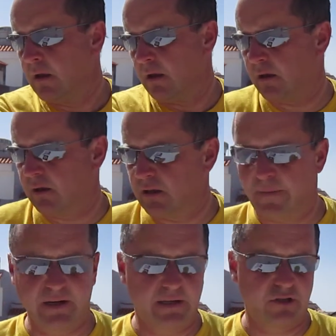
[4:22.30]
E, na
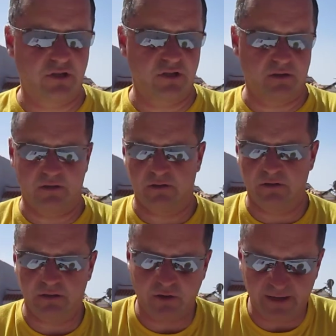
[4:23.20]
marginesie, e,
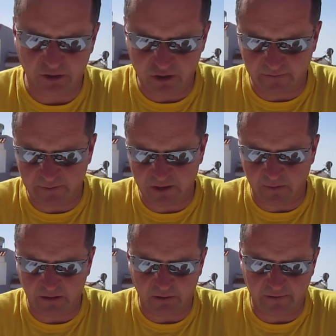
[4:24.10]
drodzy kochani, chciałem Wam
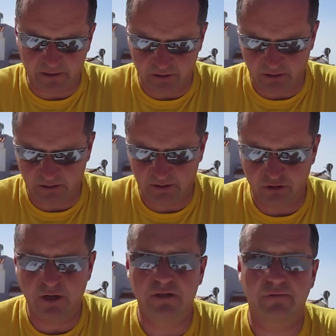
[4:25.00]
skomentować, iż
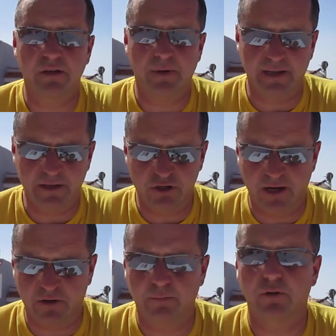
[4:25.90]
nasza firma Energy
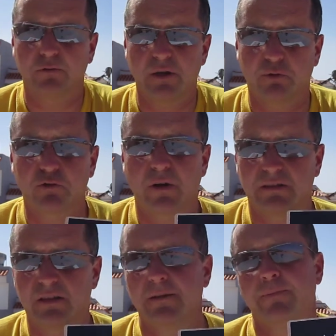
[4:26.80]
Aron produkuje
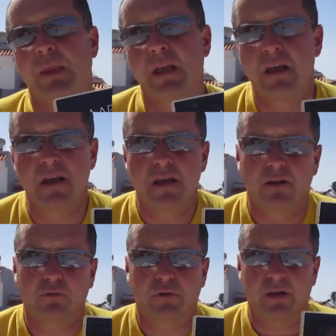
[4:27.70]
podkładki,
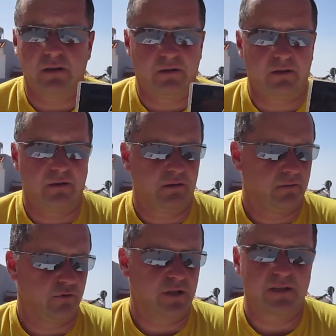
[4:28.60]
które e,
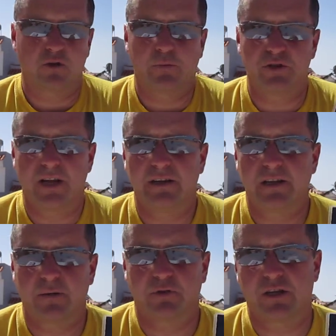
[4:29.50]
można zakupić na
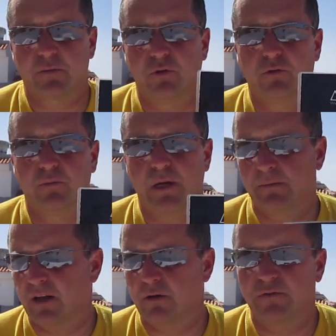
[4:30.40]
linkach pod naszym YouTube'em,
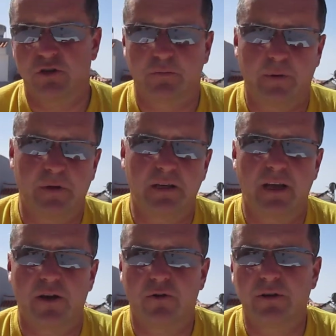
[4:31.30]
jak również od Promieniki
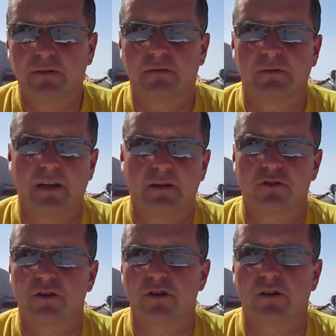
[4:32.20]
Aronit,
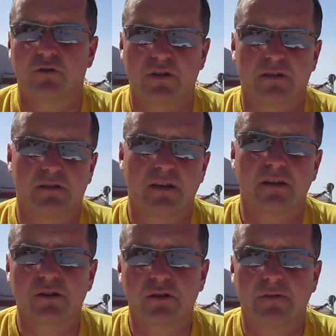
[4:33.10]
także jeżeli ktoś jest
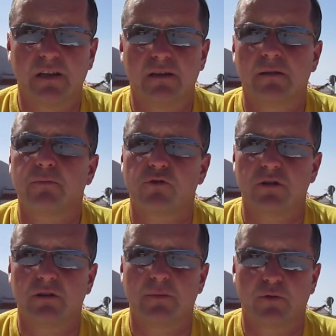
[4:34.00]
zainteresowany,
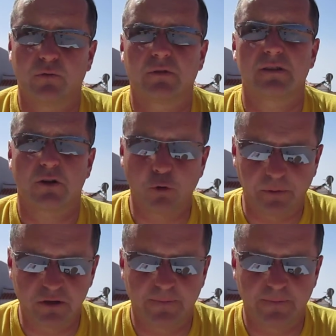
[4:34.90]
może te produkty zakupić.